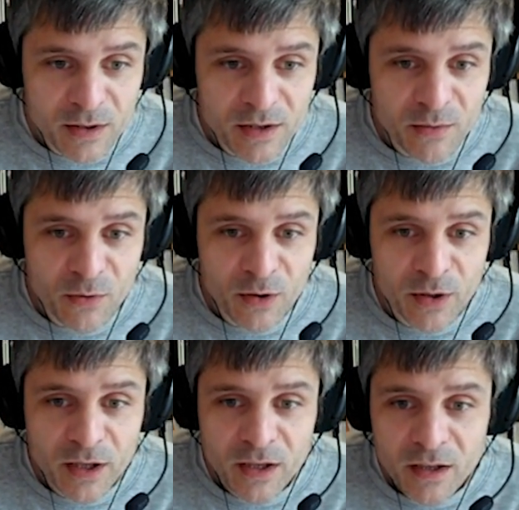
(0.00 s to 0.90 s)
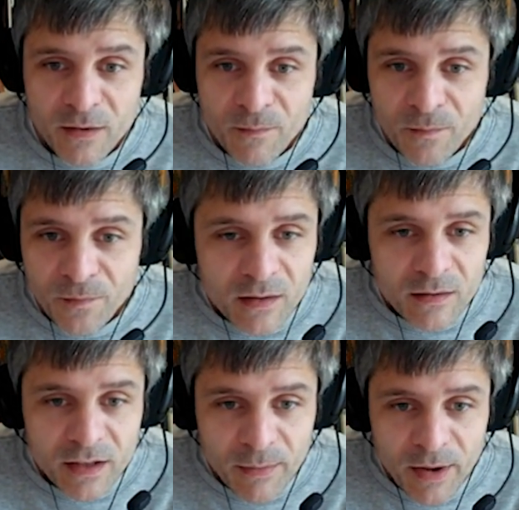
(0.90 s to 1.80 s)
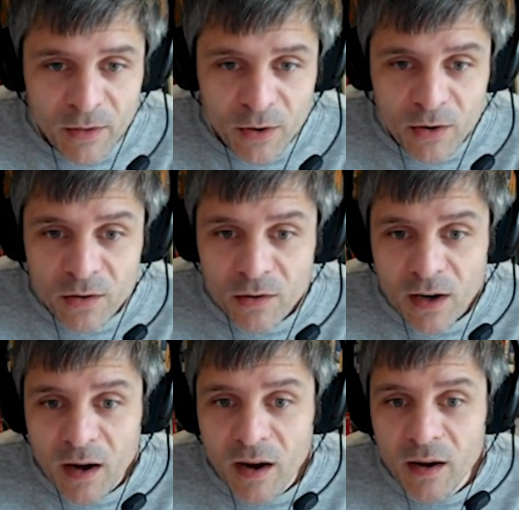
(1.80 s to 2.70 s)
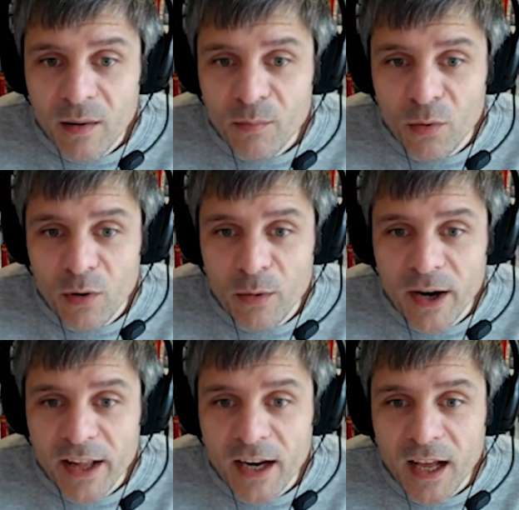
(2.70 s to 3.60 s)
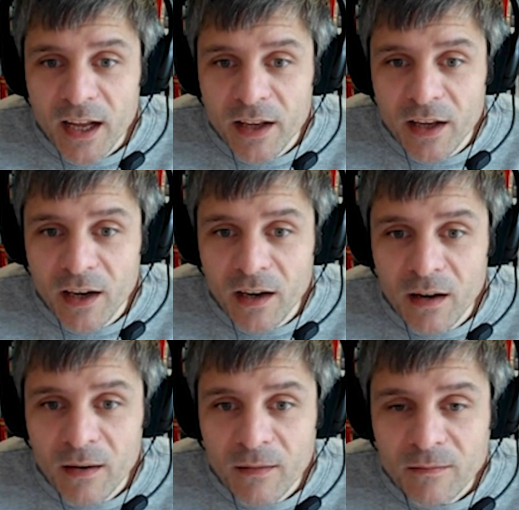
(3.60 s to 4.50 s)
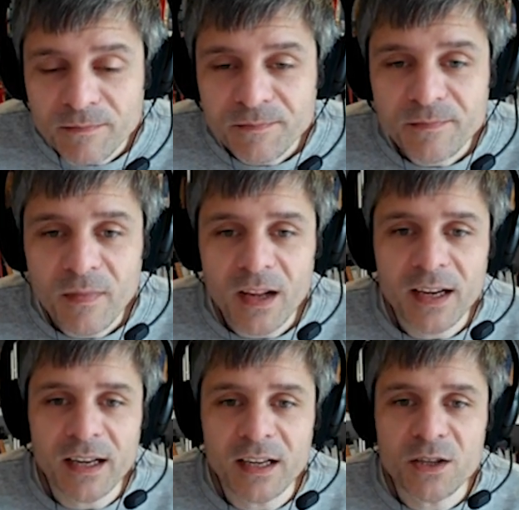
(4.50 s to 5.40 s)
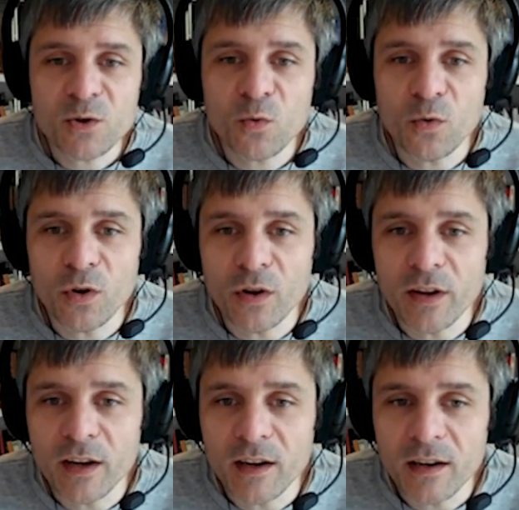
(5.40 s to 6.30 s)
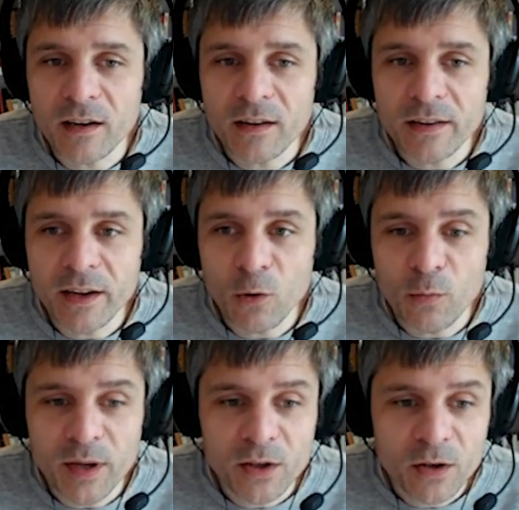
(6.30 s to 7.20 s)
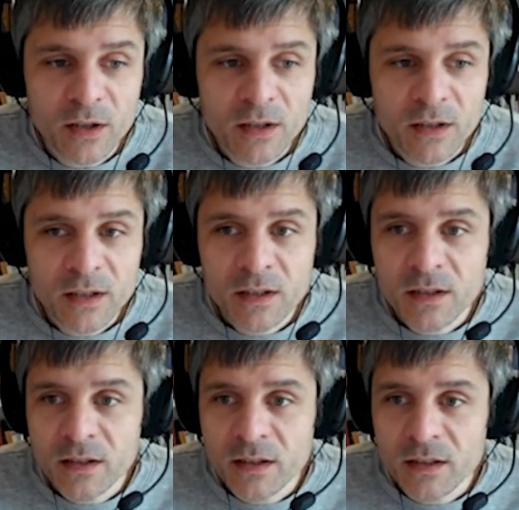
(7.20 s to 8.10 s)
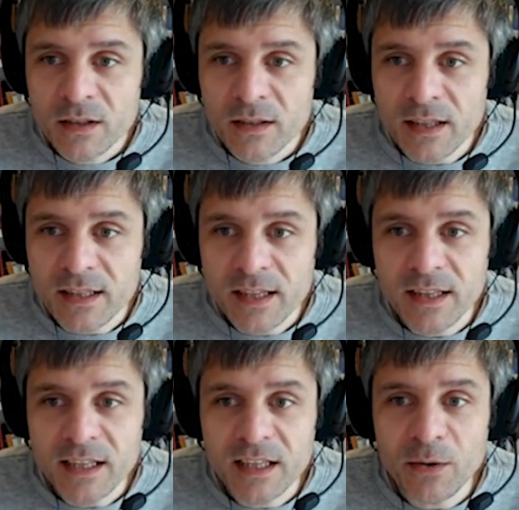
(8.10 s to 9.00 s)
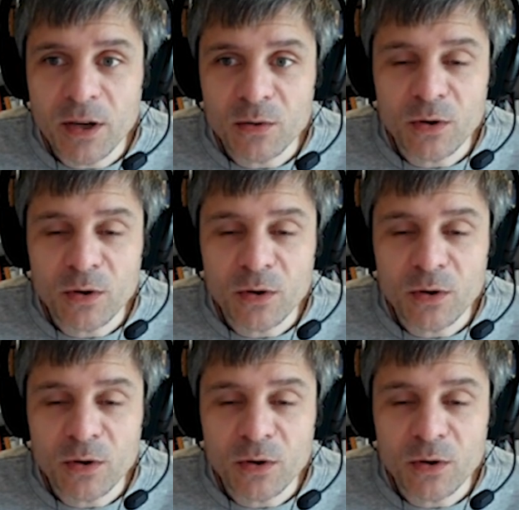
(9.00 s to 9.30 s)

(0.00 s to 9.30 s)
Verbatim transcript: se puede ver. Tremendo, ¿no? Con la pulivarila y el, el escudo del, del, lupeto. 300 libras, bueno,